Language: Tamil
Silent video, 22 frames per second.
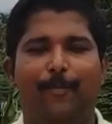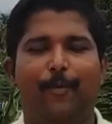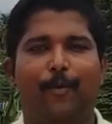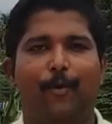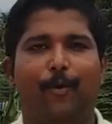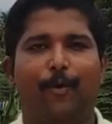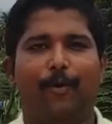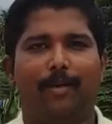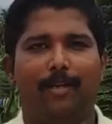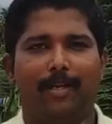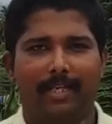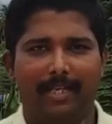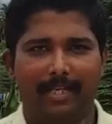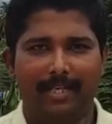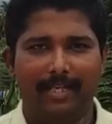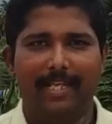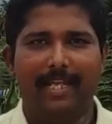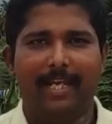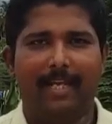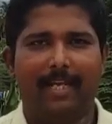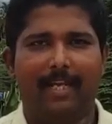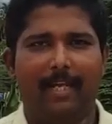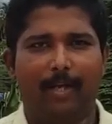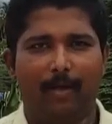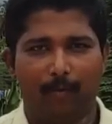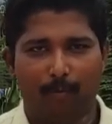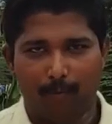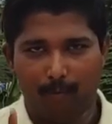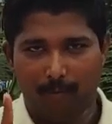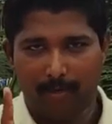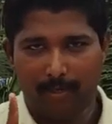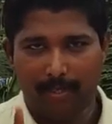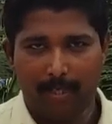இப்போது
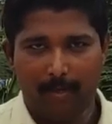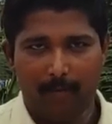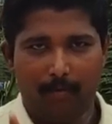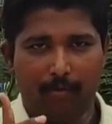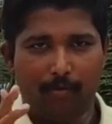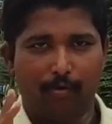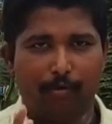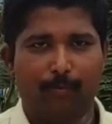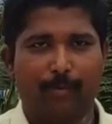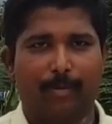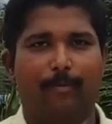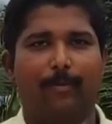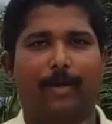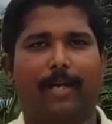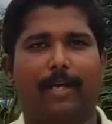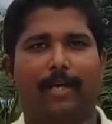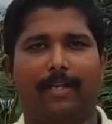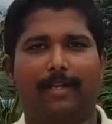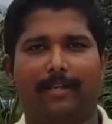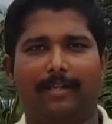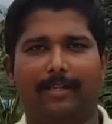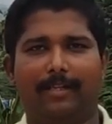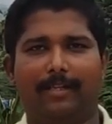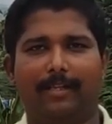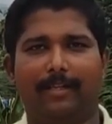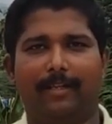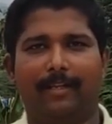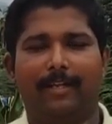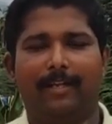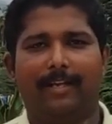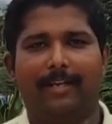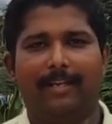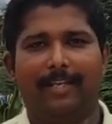இந்தியாவில் ஒரே ஒரு சூப்பர் மார்க்கெட்
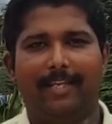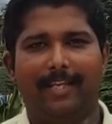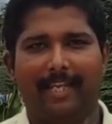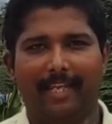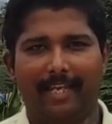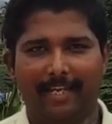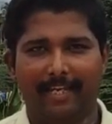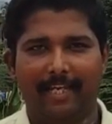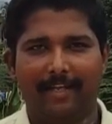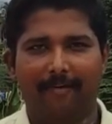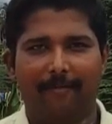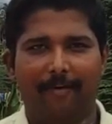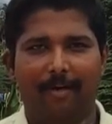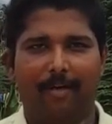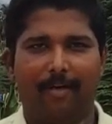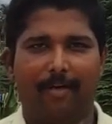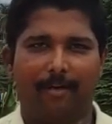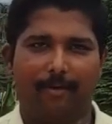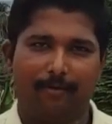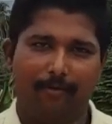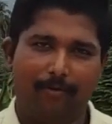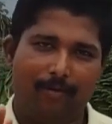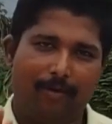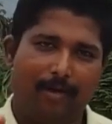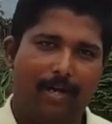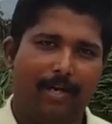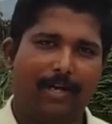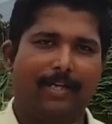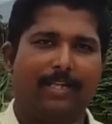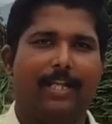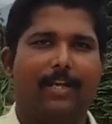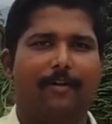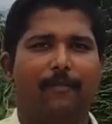இருக்குது நீங்கள் என்ன வாங்கினாலும்
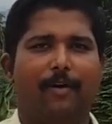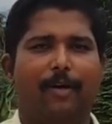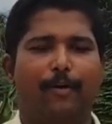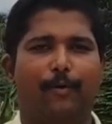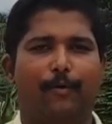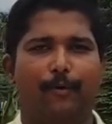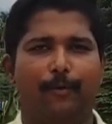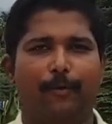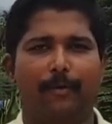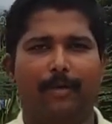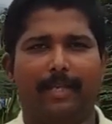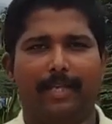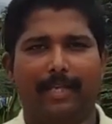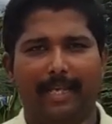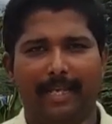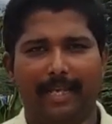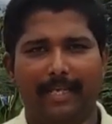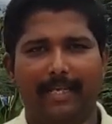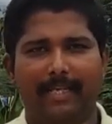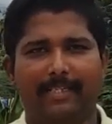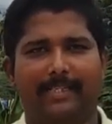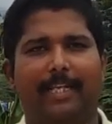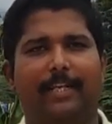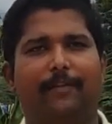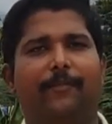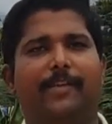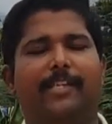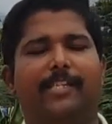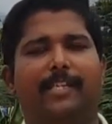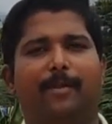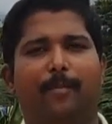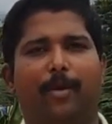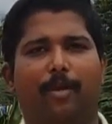அங்கே தான் வாங்கணும் என்ன
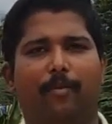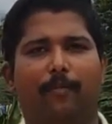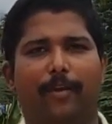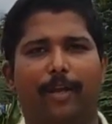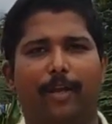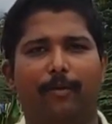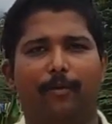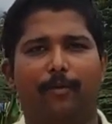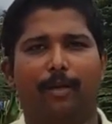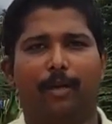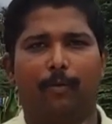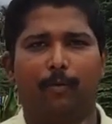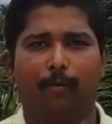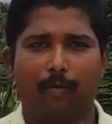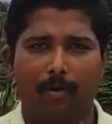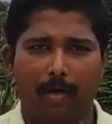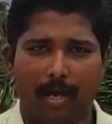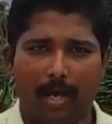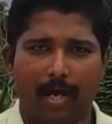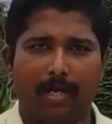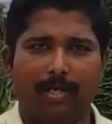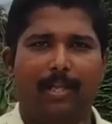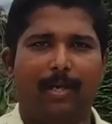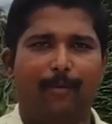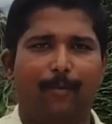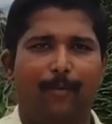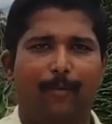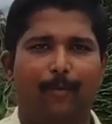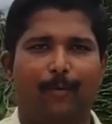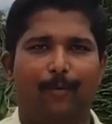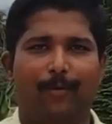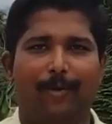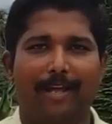சர்வீஸ் நமக்கு வேணும்னாலும் அங்கே
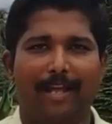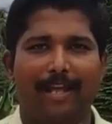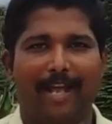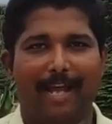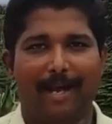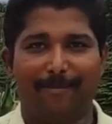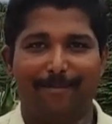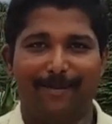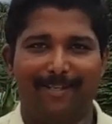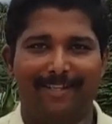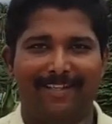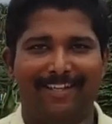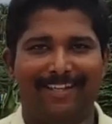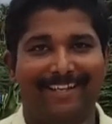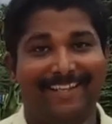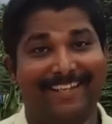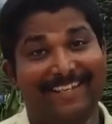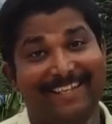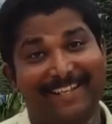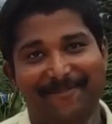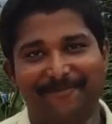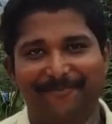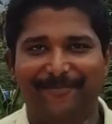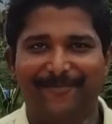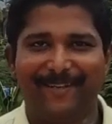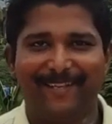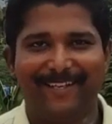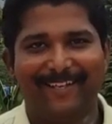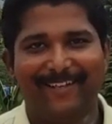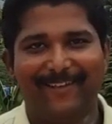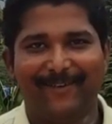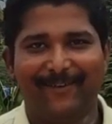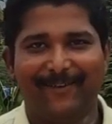தான் போகணும் அப்படின்னு தான்
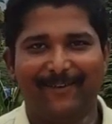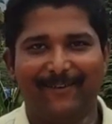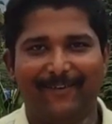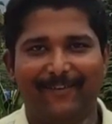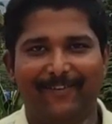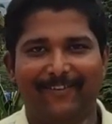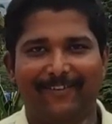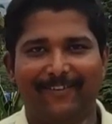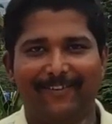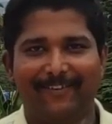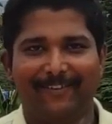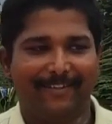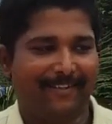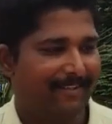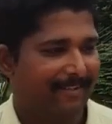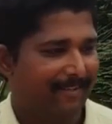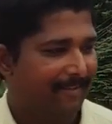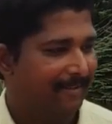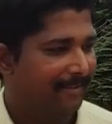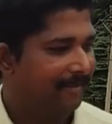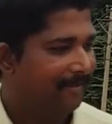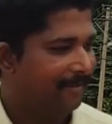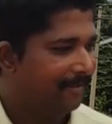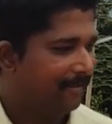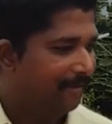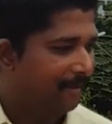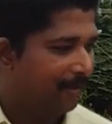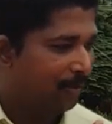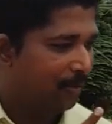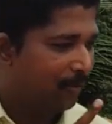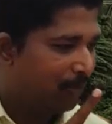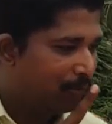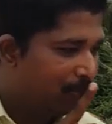எப்படி இருக்கும் கன்றாவியாக
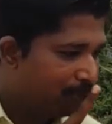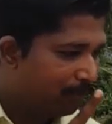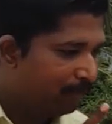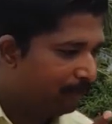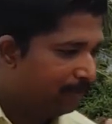இருக்கும்